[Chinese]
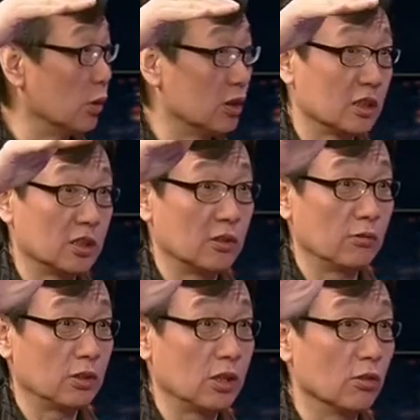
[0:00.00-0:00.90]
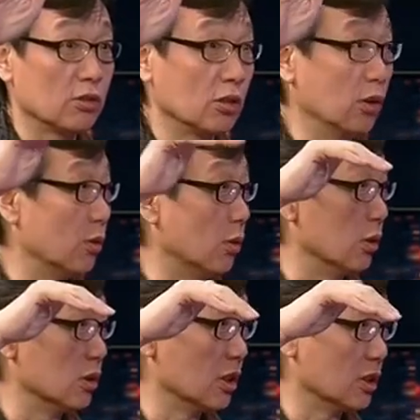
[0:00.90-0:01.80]
者是教授
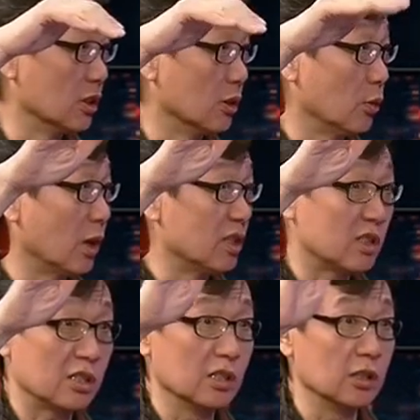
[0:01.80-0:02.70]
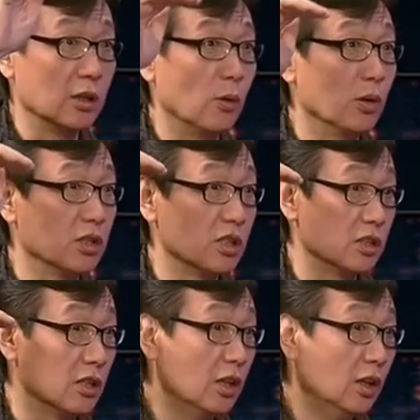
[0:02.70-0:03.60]
或者是院士或者
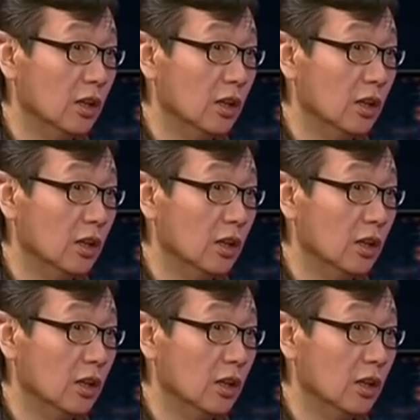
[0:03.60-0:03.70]
是。